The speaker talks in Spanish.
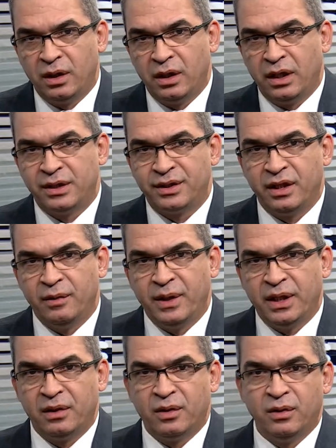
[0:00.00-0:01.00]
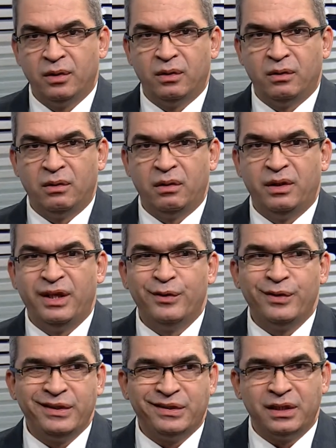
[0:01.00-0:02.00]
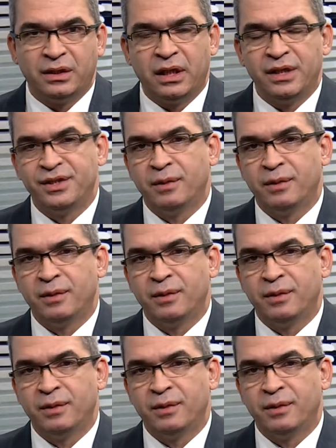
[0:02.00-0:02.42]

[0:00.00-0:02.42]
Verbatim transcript: el seguimiento de una insistencia